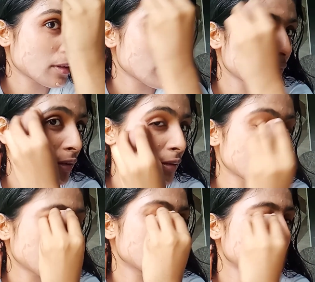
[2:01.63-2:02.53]
कर
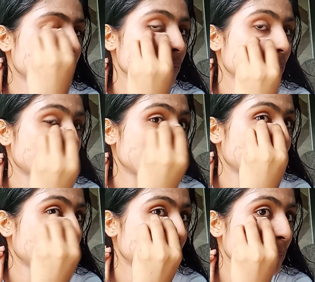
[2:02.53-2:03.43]
रही हूँ
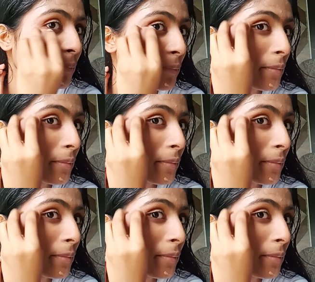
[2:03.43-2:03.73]
ब्लेंडर से एक